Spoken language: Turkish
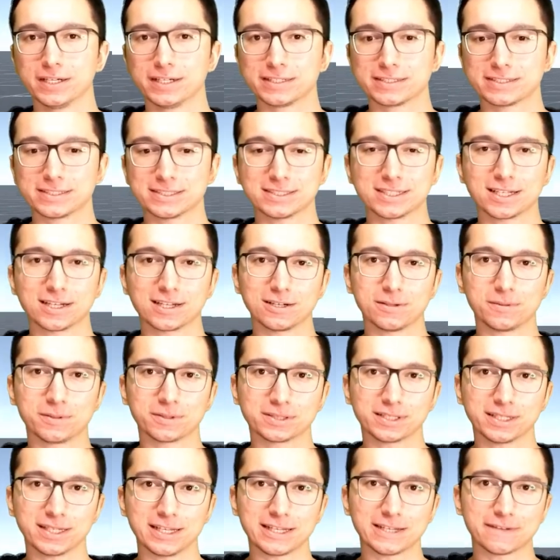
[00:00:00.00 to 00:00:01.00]
Sizlerle
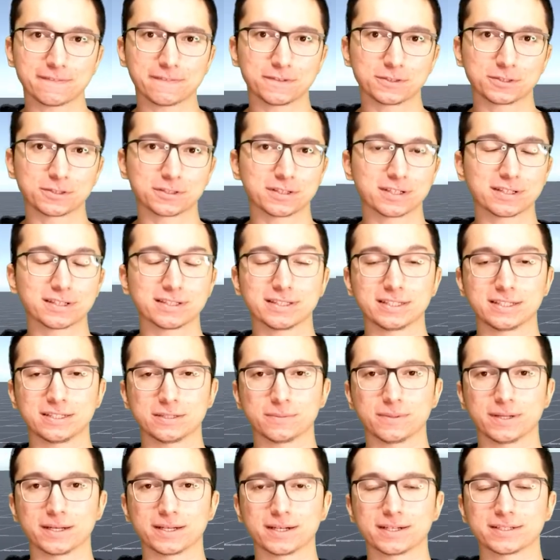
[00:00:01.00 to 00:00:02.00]
birlikte ilk videodan
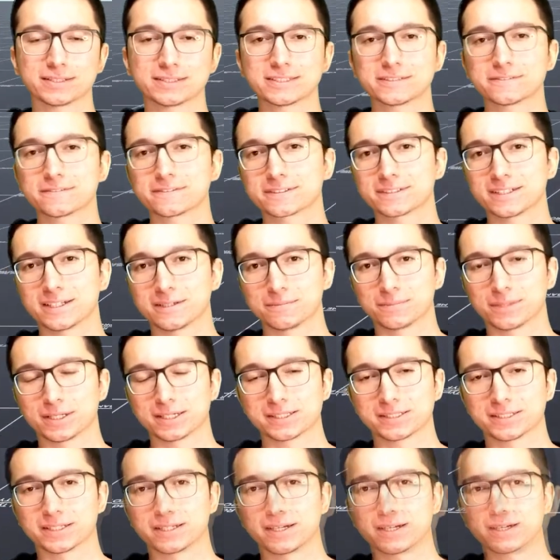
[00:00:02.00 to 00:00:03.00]
itibaren sıfırdan
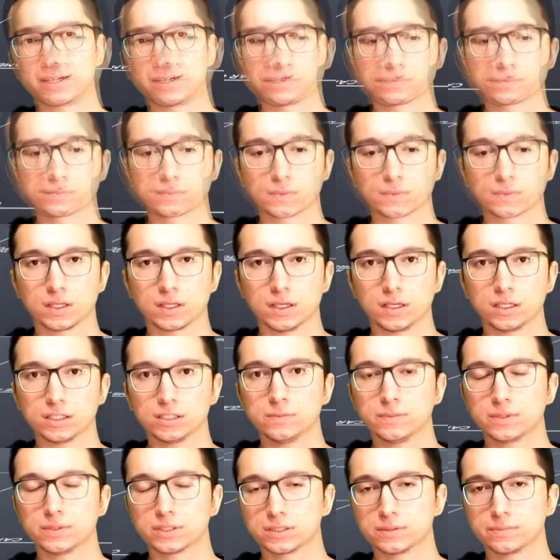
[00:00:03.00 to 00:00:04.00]
başlayarak
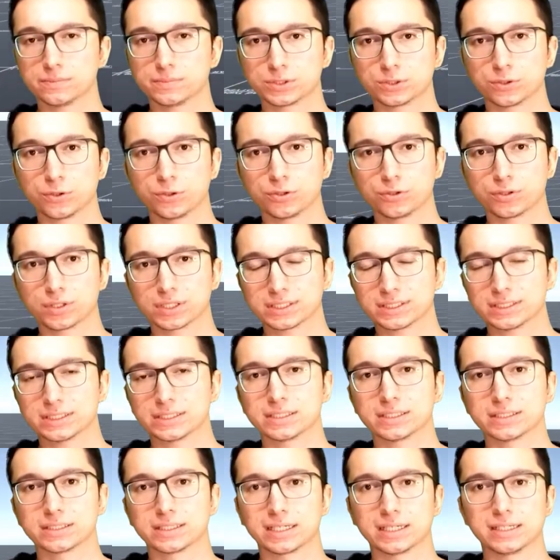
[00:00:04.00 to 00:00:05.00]
adım adım bir oyun nasıl
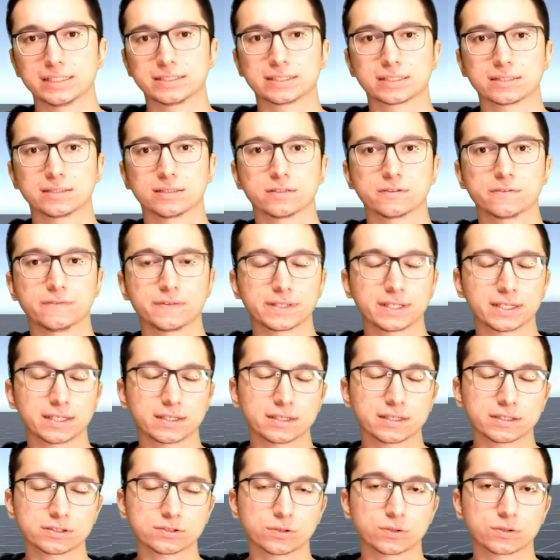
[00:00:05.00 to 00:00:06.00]
geliştirilir,
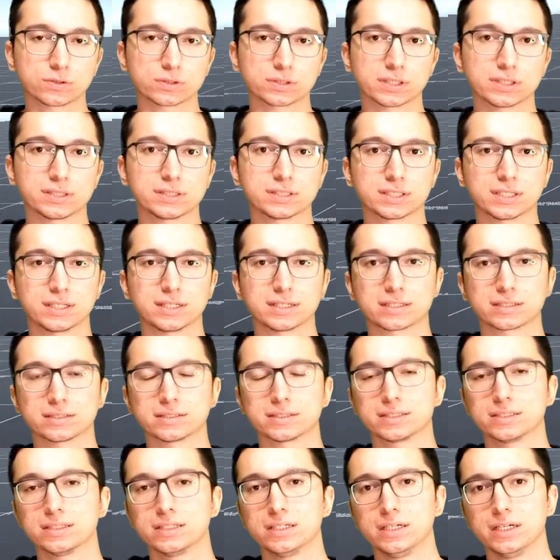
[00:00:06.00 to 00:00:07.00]
fikir nasıl ortaya
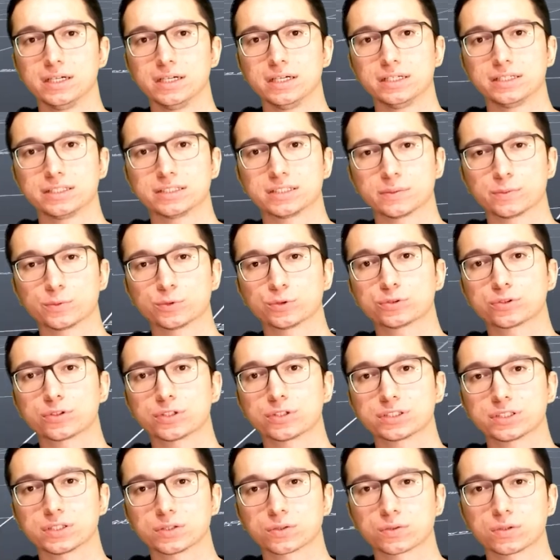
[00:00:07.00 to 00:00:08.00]
çıkartılır, işte bu
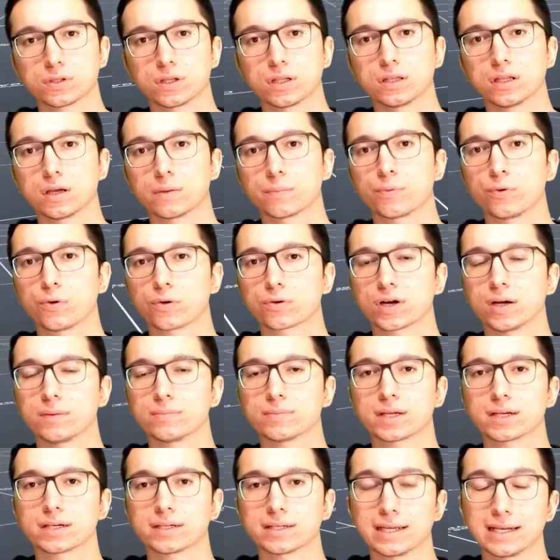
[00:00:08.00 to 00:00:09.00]
süreçte kullanılan
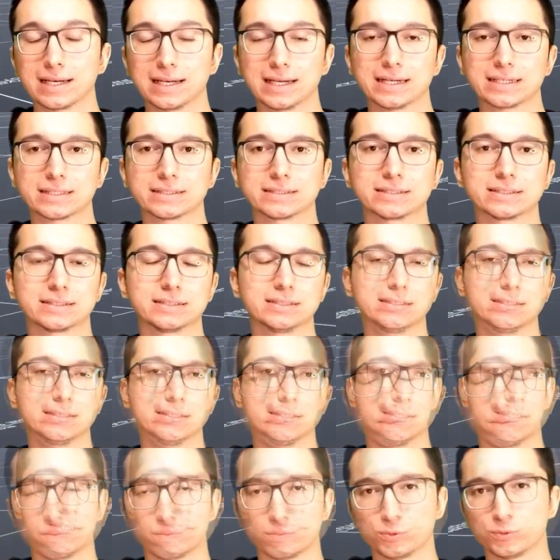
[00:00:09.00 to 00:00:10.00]
programlar nelerdir
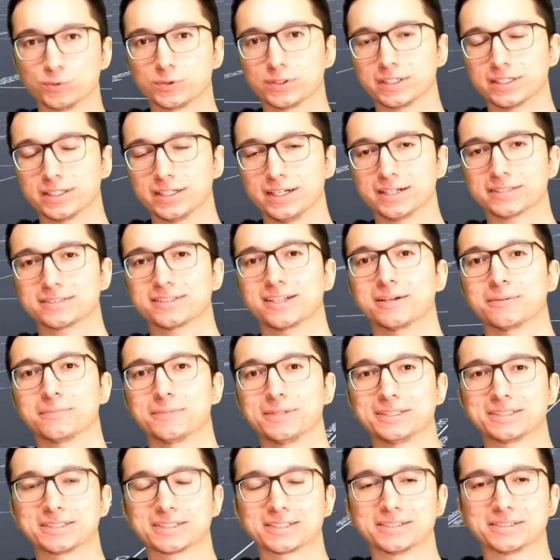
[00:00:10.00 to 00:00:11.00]
bunları
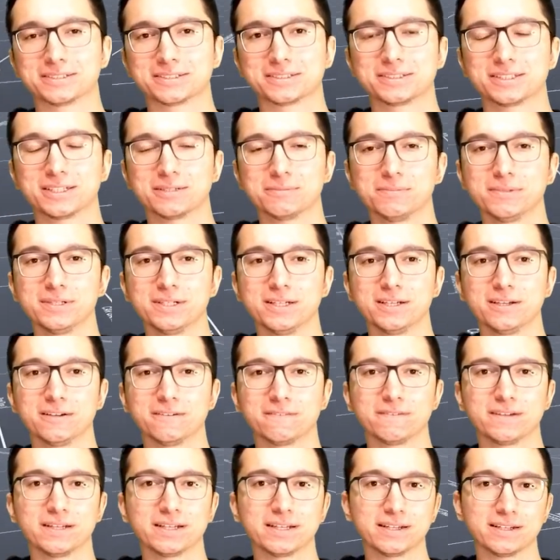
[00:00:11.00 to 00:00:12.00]
aktarmaya çalışacağım.
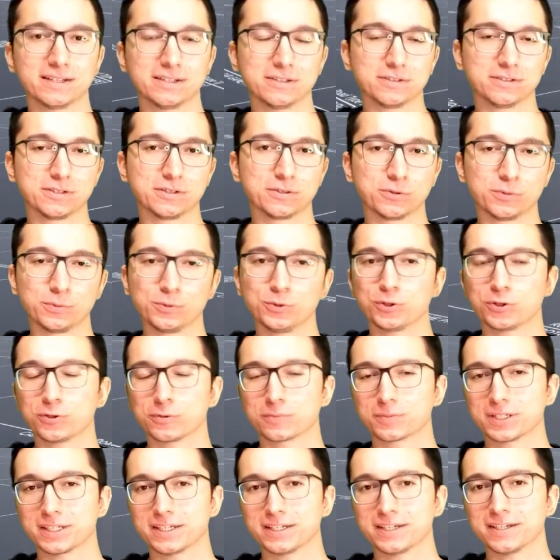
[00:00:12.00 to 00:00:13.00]
Ve e,
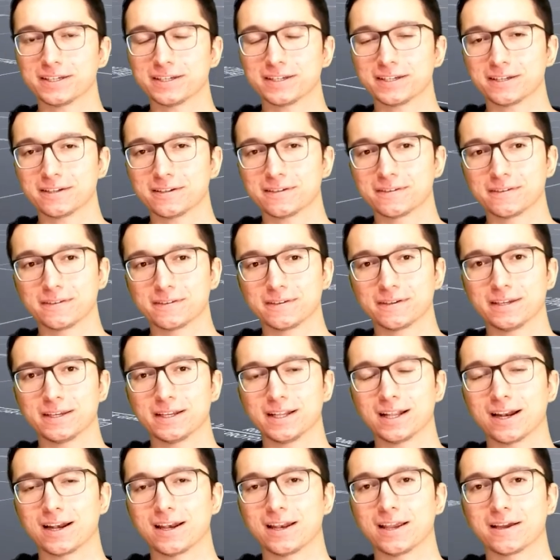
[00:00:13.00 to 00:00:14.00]
umuyorum ki
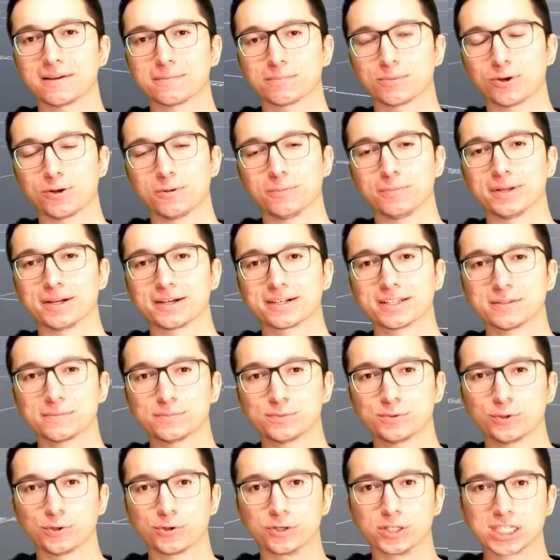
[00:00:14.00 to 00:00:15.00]
ilerleyen
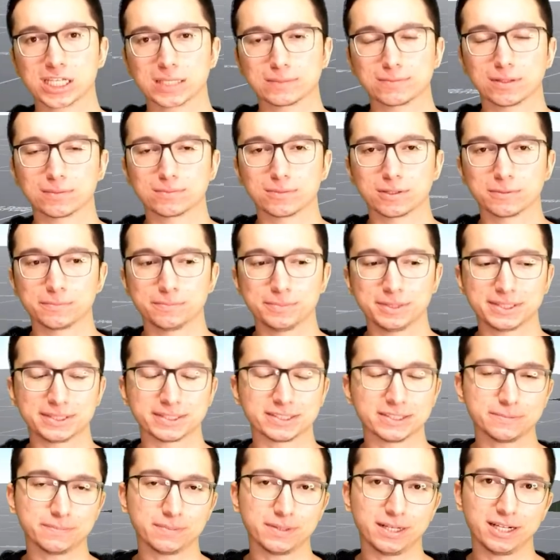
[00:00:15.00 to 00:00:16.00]
bölümlerde bu oyunu tamamen
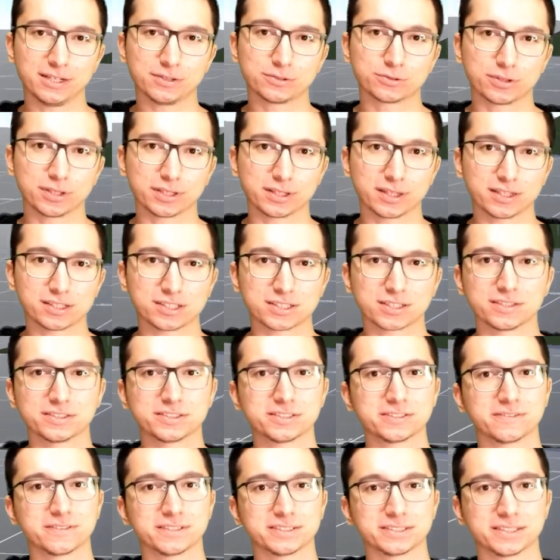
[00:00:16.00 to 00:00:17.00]
bitirip Android'de
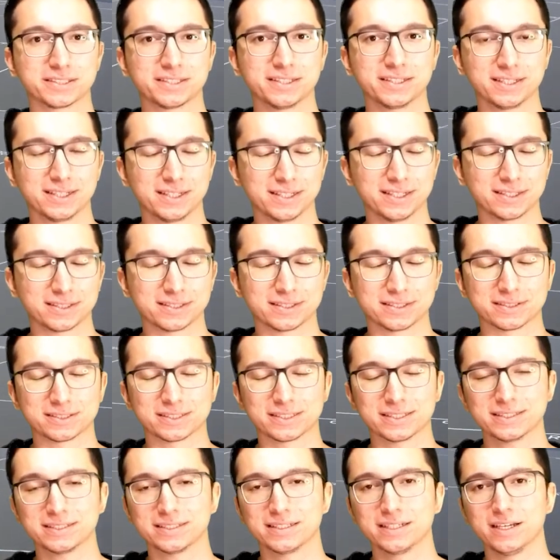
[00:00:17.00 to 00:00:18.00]
çalışır vaziyete
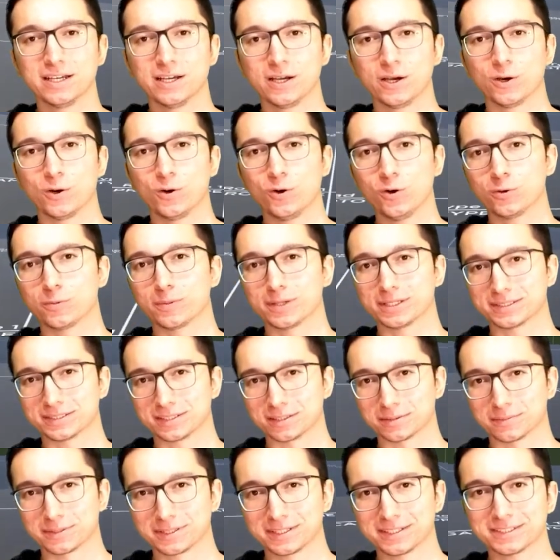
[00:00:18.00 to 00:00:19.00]
geliştireceğiz. Ölmez
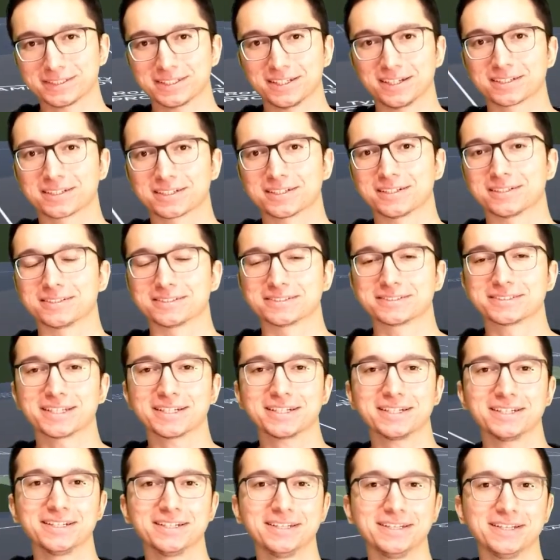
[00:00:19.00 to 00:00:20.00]
tabii ki sağ
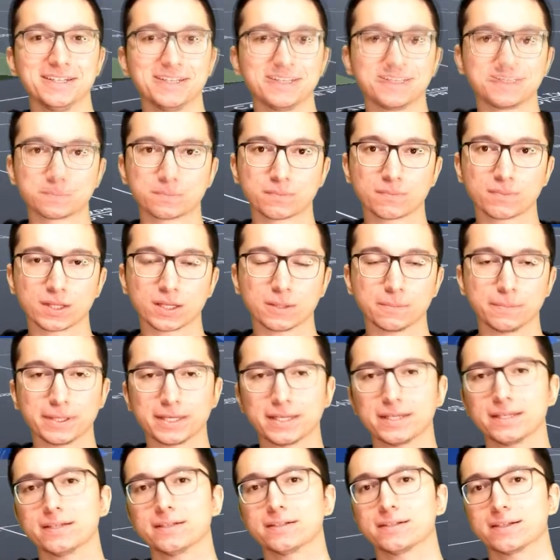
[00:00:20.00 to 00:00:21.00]
kalırsak.
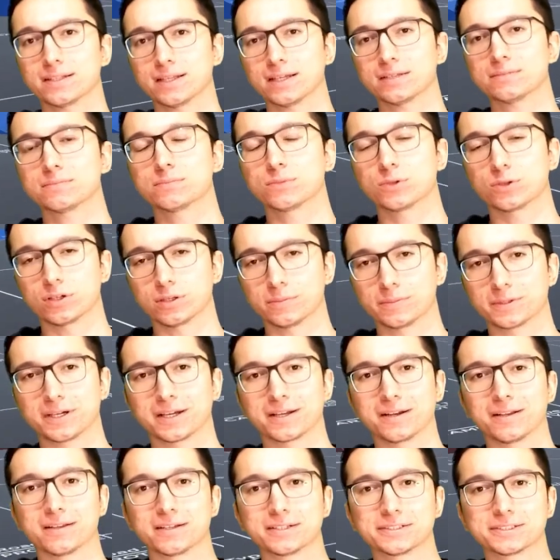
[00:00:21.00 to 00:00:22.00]
Peki neden böyle bir
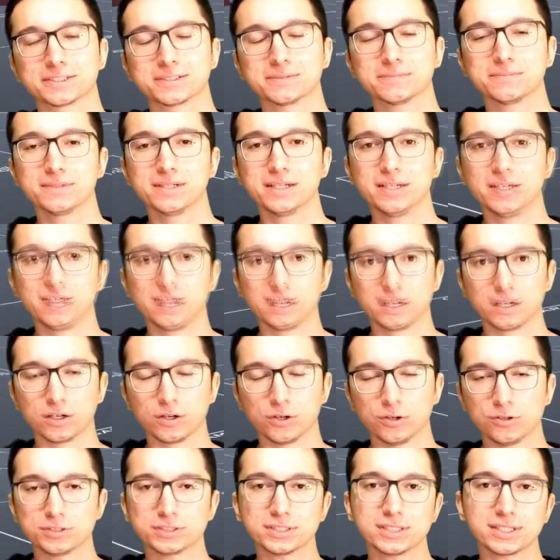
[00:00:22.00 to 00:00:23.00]
kanal açtım?
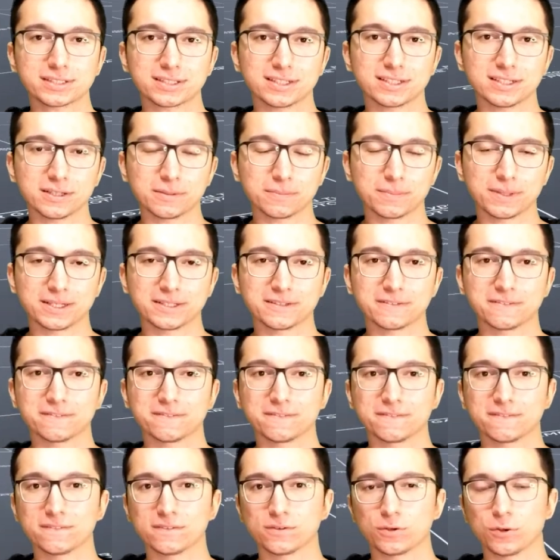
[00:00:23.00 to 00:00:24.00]
Öncelikle ben
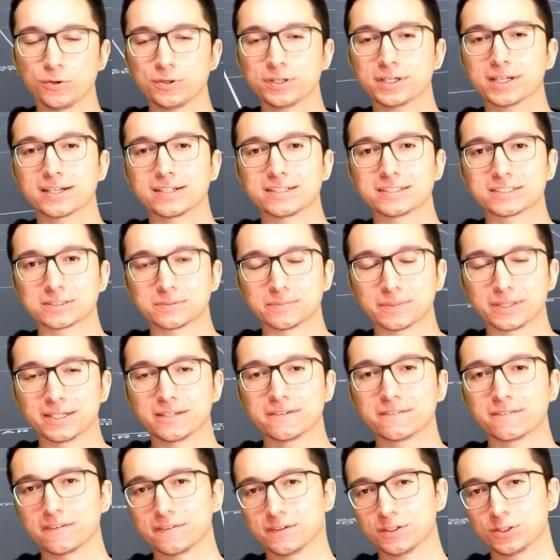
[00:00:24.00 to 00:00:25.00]
oyun
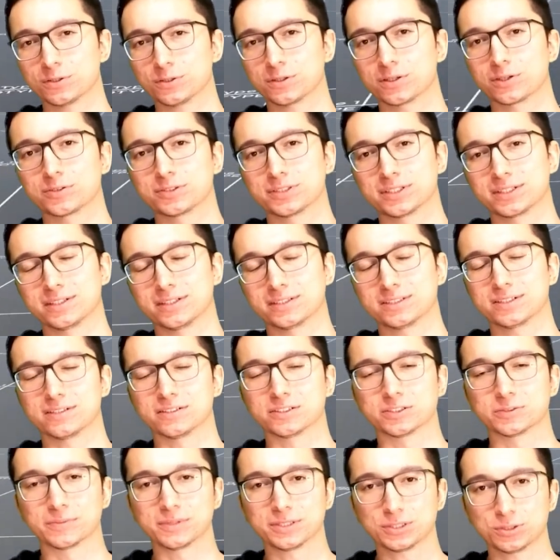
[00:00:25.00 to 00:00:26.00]
geliştirmeyi ve videolar üzerinde
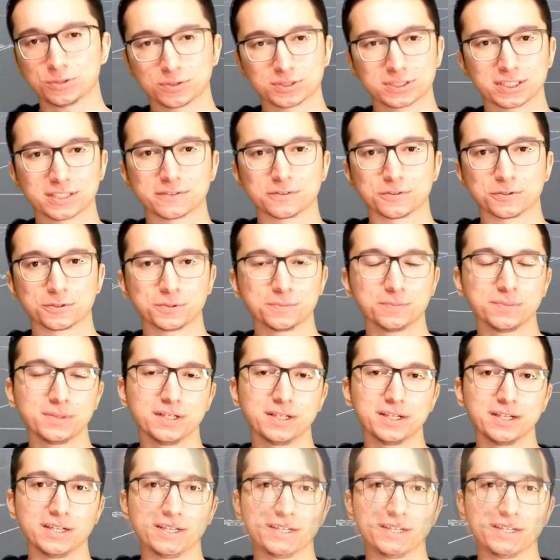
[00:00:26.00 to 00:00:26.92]
çalışmayı çok seviyorum.